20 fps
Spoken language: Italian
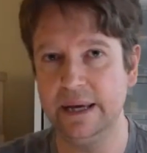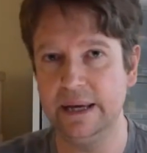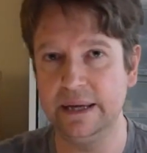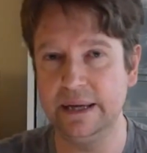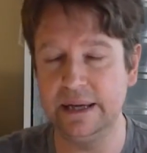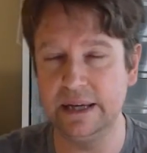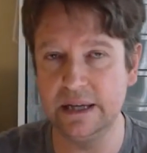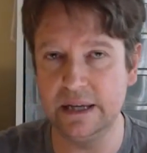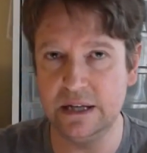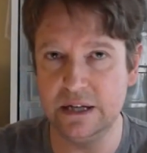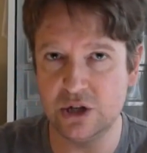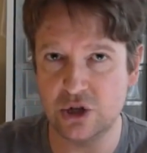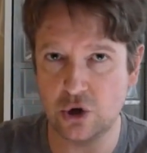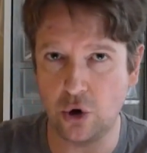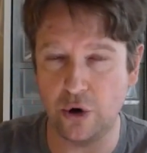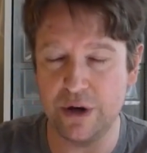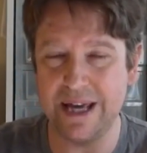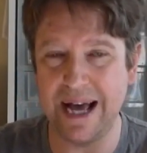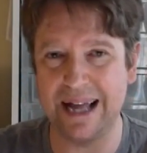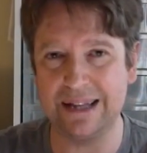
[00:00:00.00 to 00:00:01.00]
gli
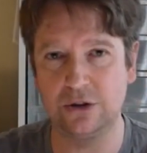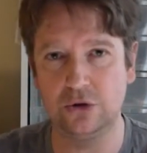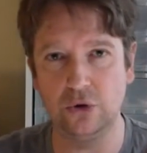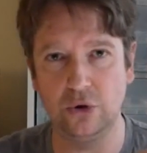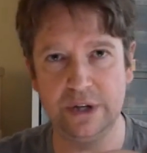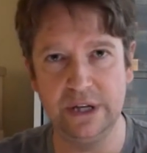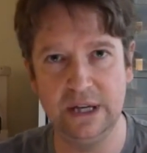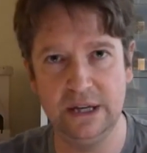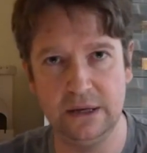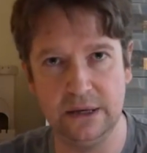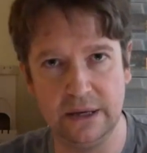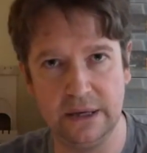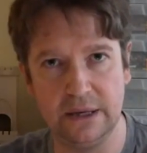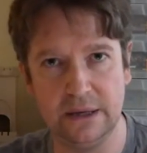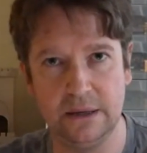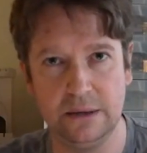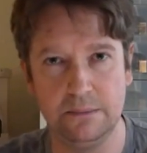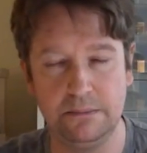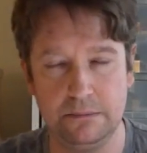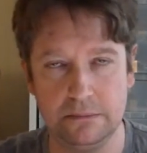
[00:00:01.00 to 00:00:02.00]
scontri scoiattoli
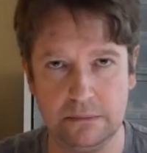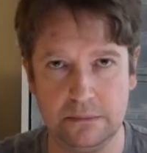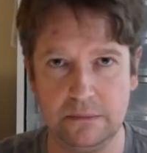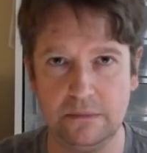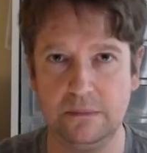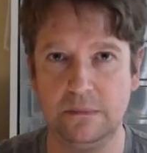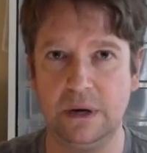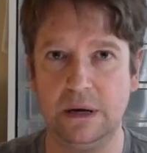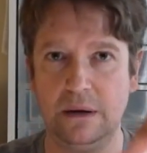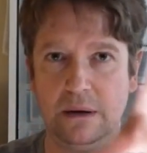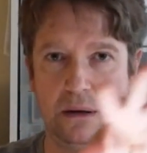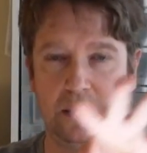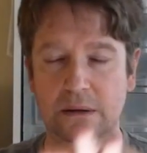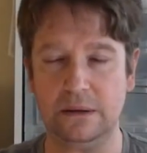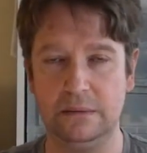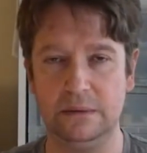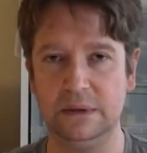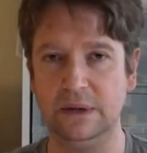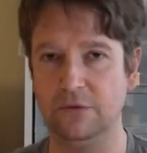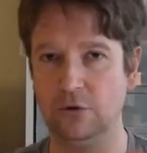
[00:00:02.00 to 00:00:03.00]
ehm,
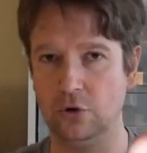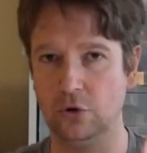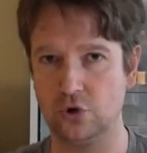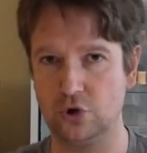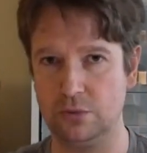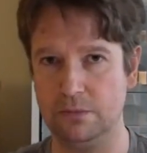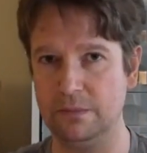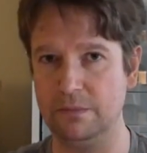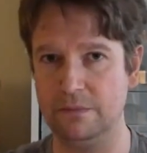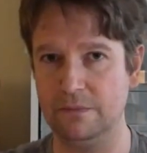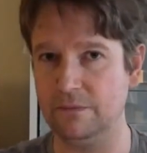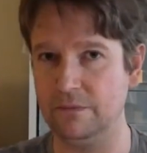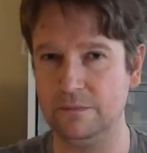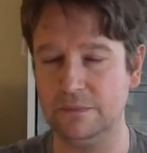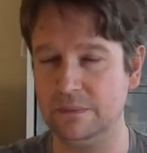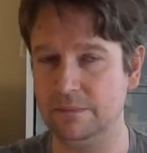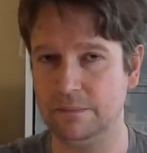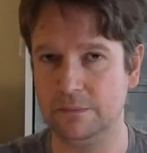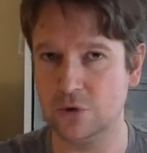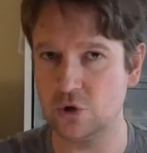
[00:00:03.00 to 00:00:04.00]
eh, devono,
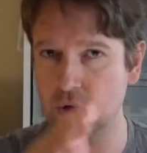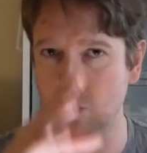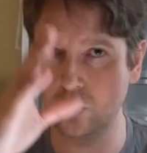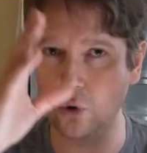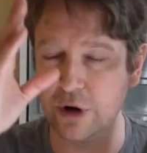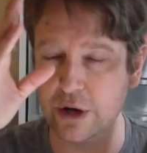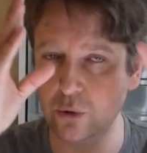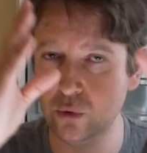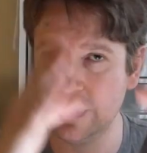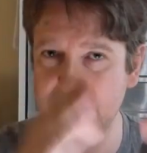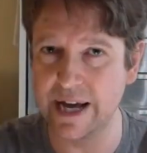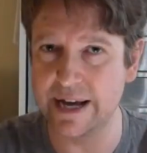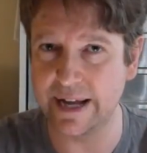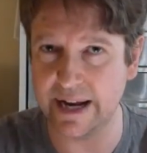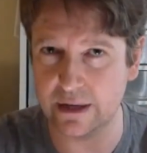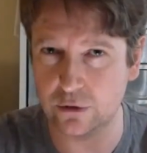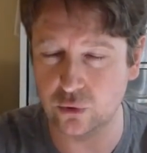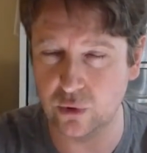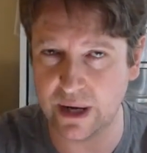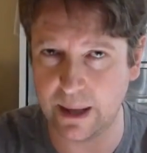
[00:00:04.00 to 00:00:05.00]
mm, sono le uniche
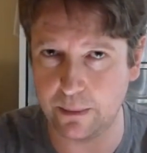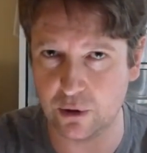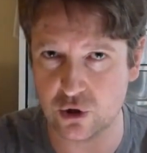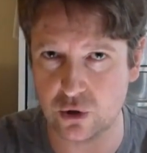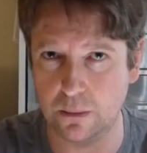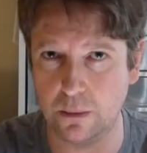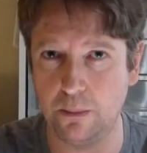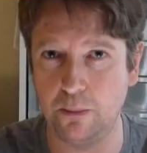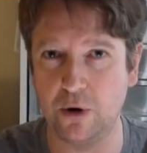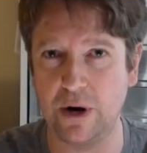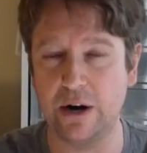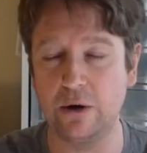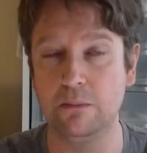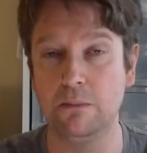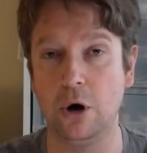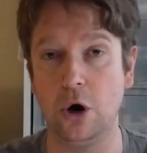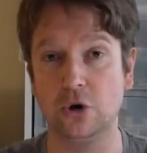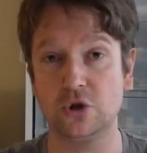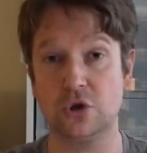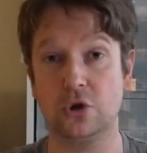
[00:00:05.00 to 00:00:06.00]
creature che possono popolare un
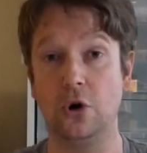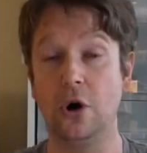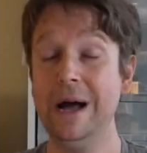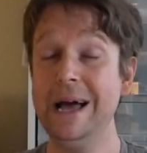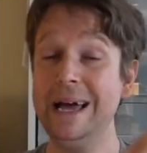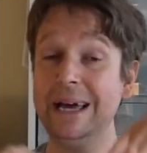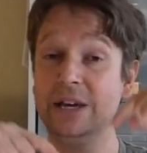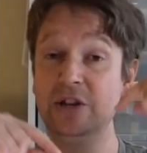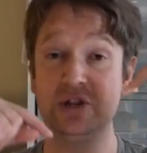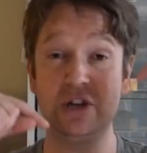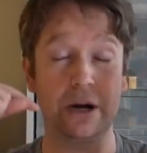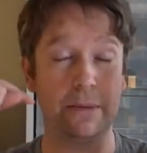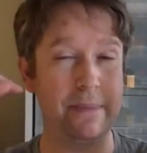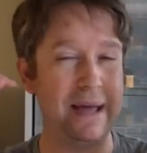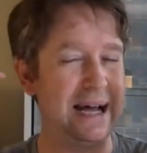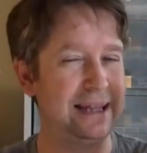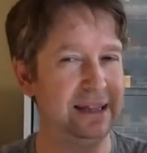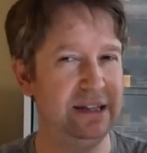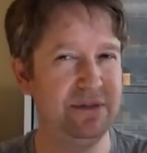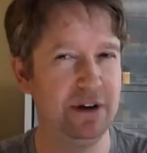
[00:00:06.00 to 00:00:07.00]
bosco, i
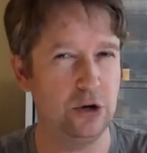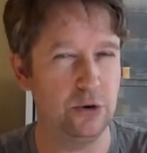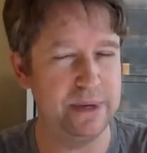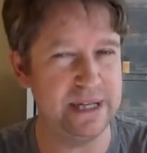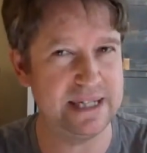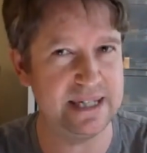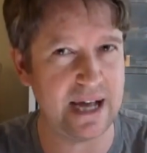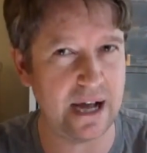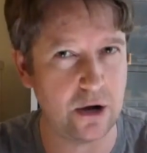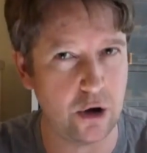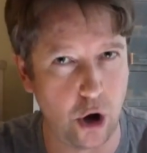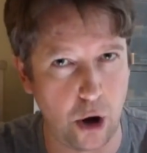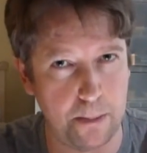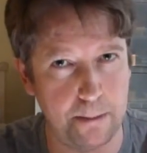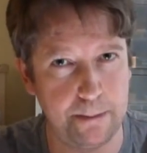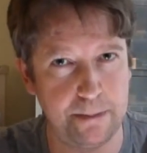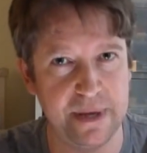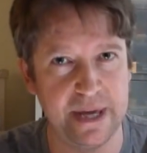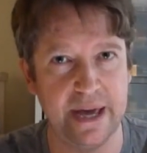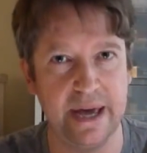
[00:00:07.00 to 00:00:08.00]
cerbiatti vanno messi a
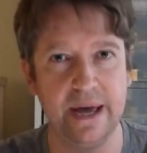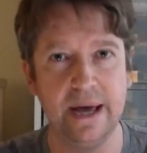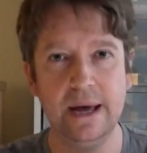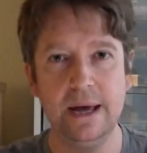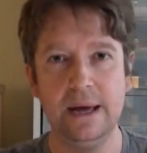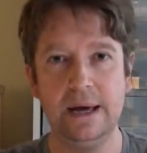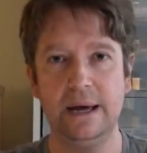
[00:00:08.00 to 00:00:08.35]
coppie,